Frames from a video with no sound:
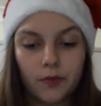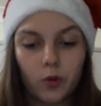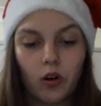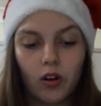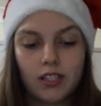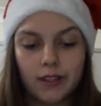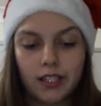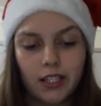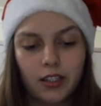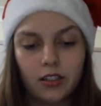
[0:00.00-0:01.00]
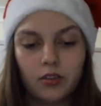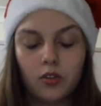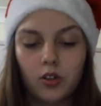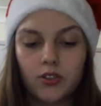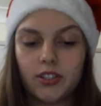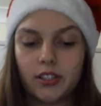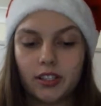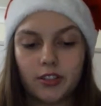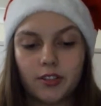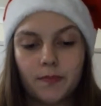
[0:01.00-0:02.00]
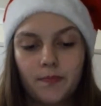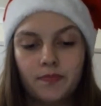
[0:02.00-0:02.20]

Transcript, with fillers: Und auch als wir klingeln, rührt sich nichts.